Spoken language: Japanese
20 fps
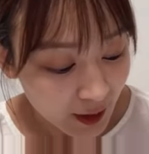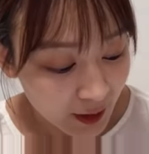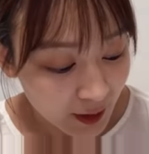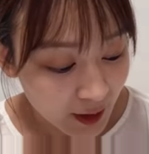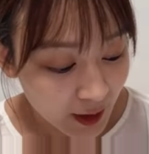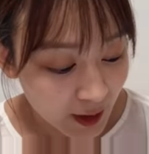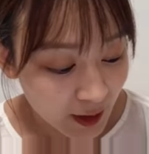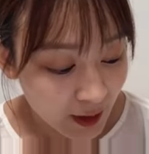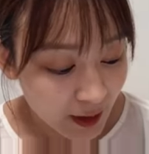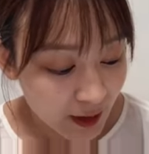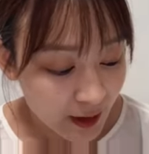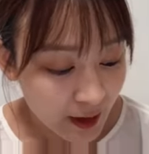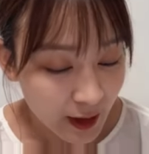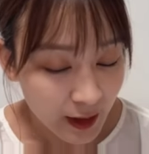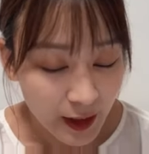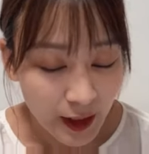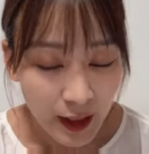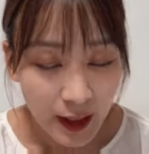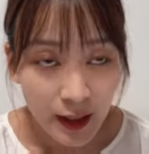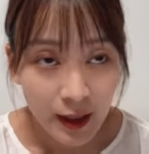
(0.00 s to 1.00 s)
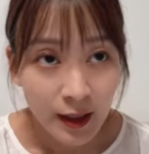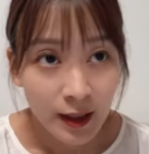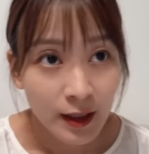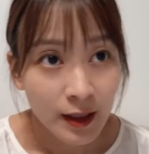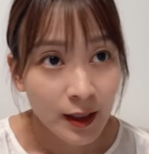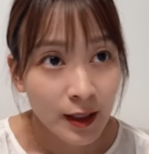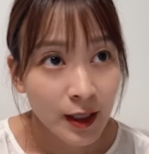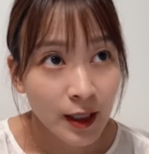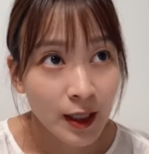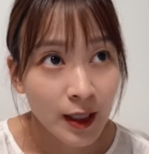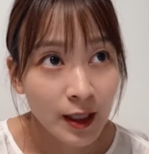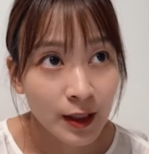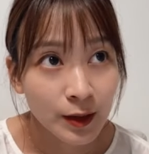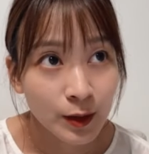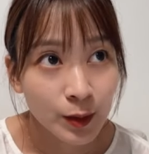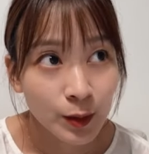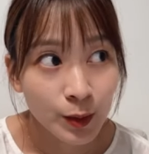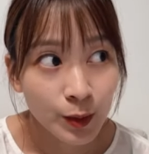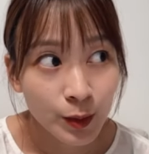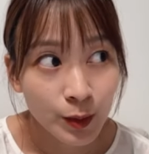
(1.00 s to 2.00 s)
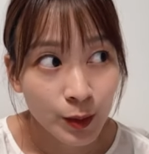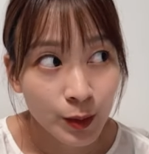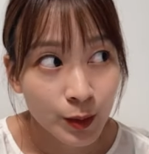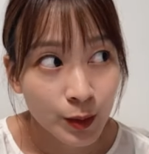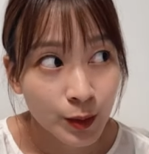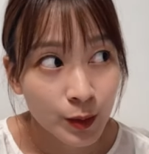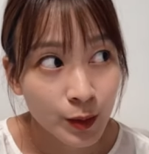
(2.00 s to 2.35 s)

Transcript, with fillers: 何ですかねあの